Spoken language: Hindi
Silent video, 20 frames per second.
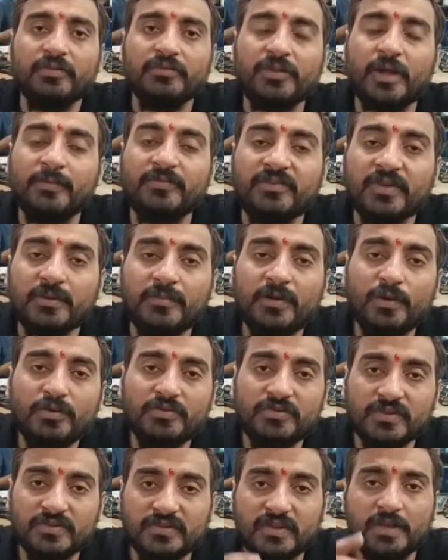तो आप सभी
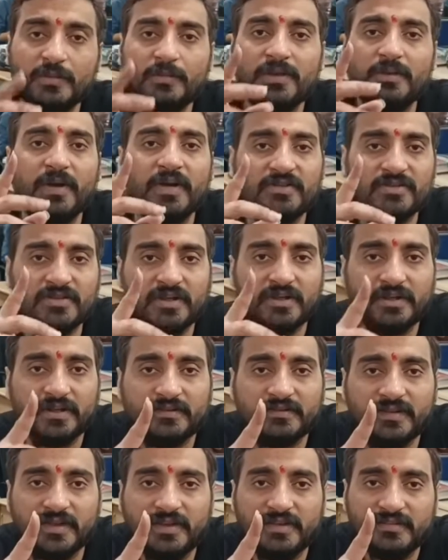लोग जिसने भी मास्टर
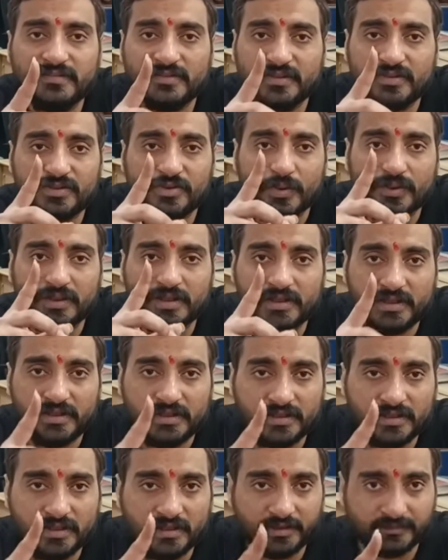टेस्ट सीरीज से ज्वाइनिंग
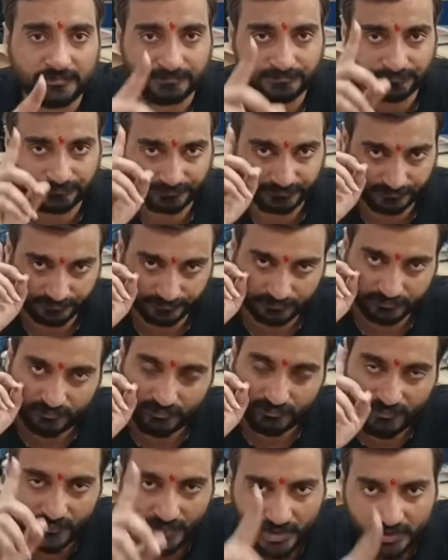नहीं किया
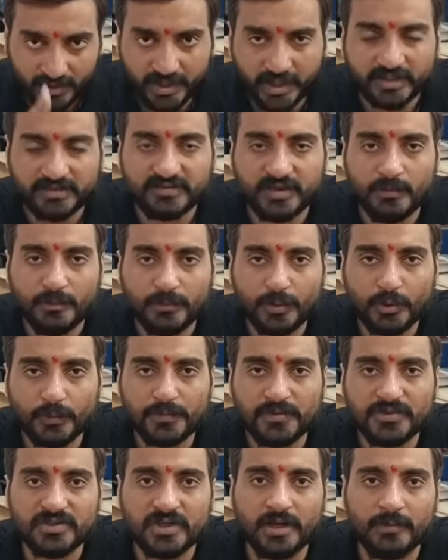एग्जाम पर
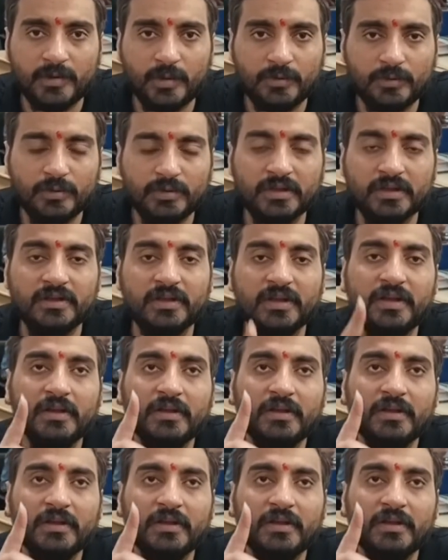ऑफिशियल ऐप डाउनलोड करके